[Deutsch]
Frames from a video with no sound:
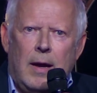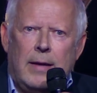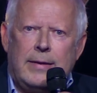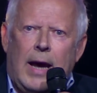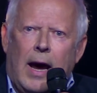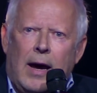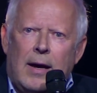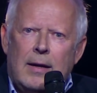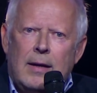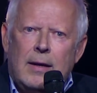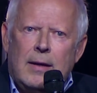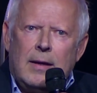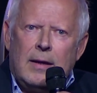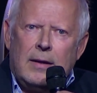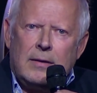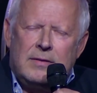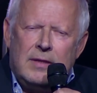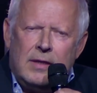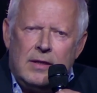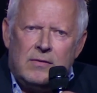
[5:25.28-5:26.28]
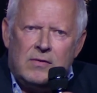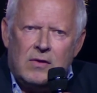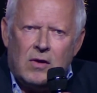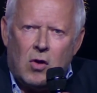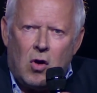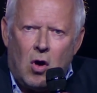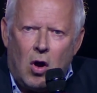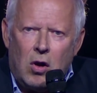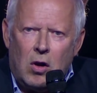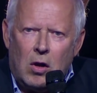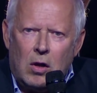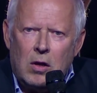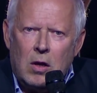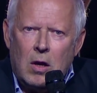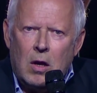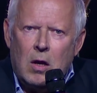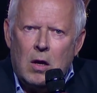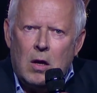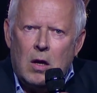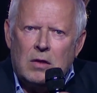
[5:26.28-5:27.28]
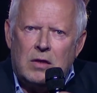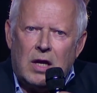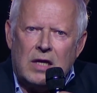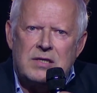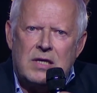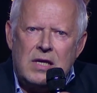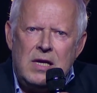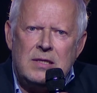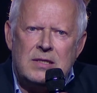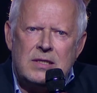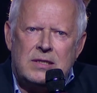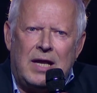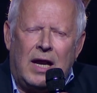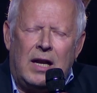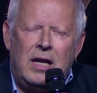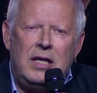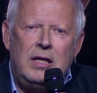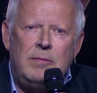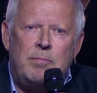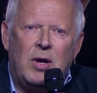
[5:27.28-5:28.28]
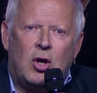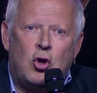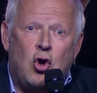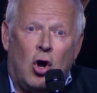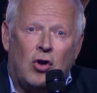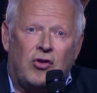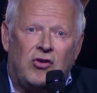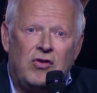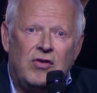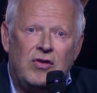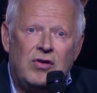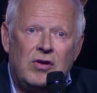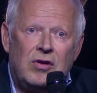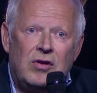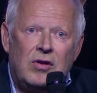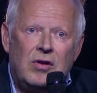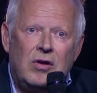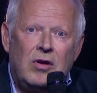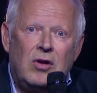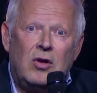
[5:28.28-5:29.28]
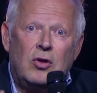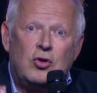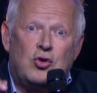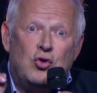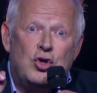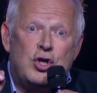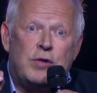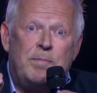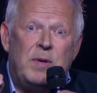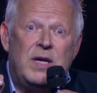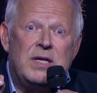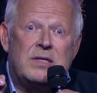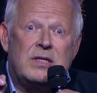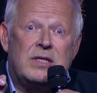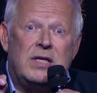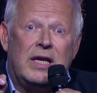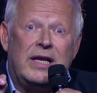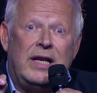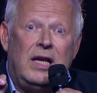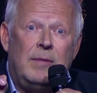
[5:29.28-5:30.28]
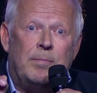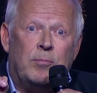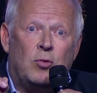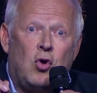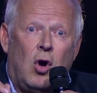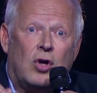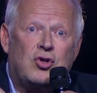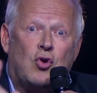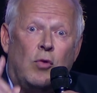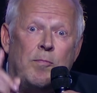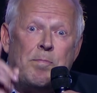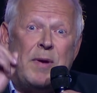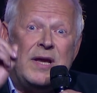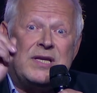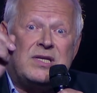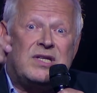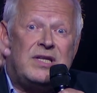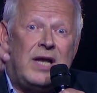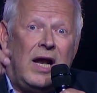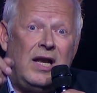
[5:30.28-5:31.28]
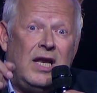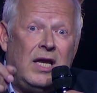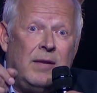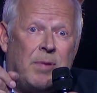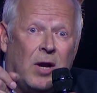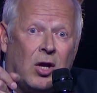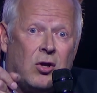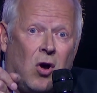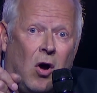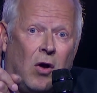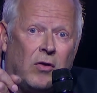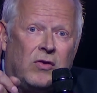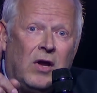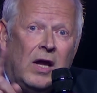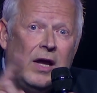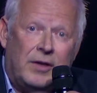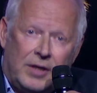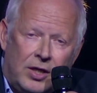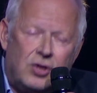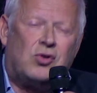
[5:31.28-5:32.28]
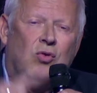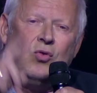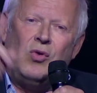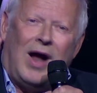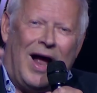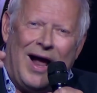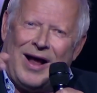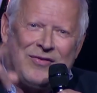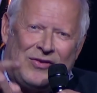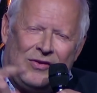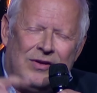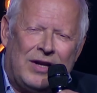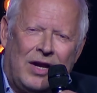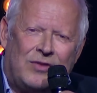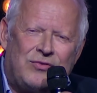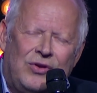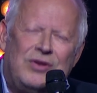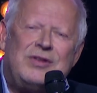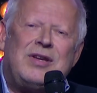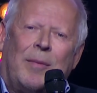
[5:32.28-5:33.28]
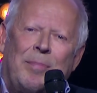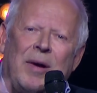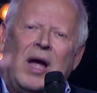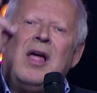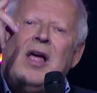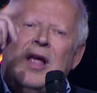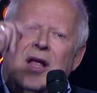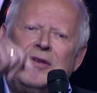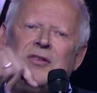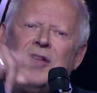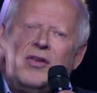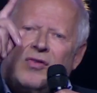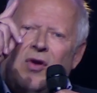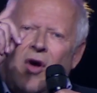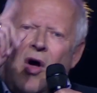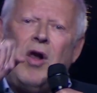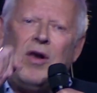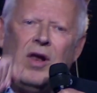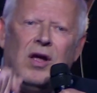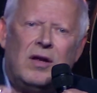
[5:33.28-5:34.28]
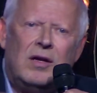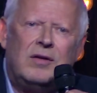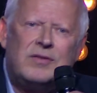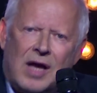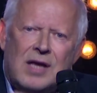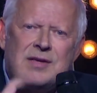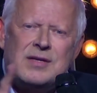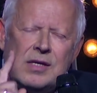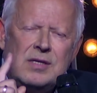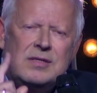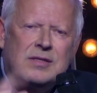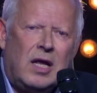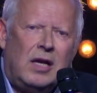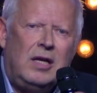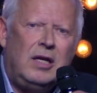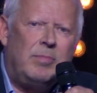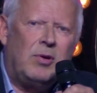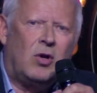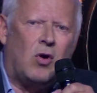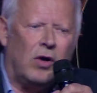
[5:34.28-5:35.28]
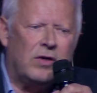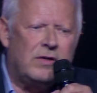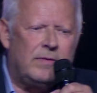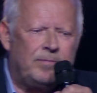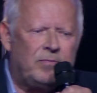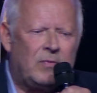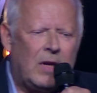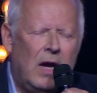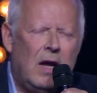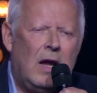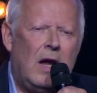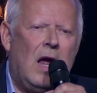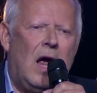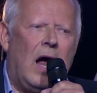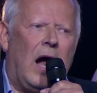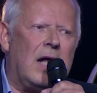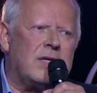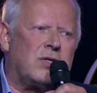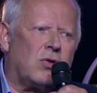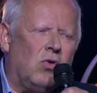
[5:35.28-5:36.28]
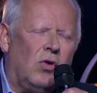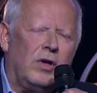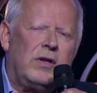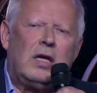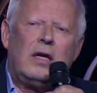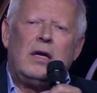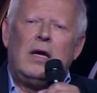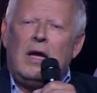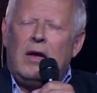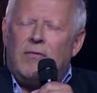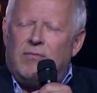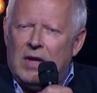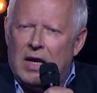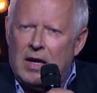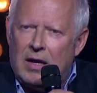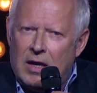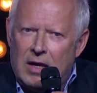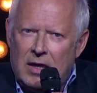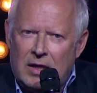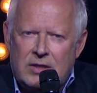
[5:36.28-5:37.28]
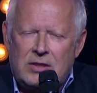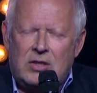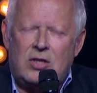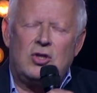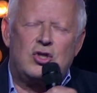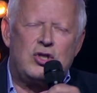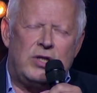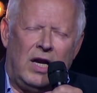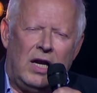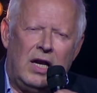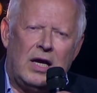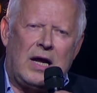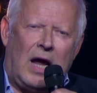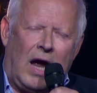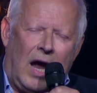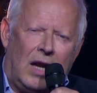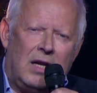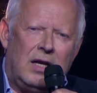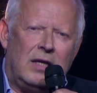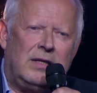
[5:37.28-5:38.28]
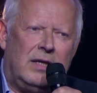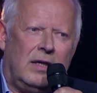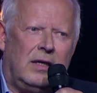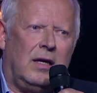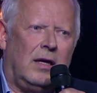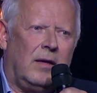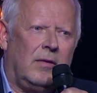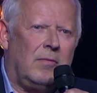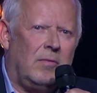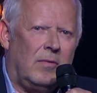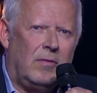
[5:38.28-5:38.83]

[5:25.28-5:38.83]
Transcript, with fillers: Ja, diese Rolle, das ist der liebe Gott. Du spielst den lieben Gott, du bist der liebe Gott. Nicht du, Axel natürlich, aber diese Rolle, das ist der liebe Gott. Also gut, wir, ich stelle gerade die äh,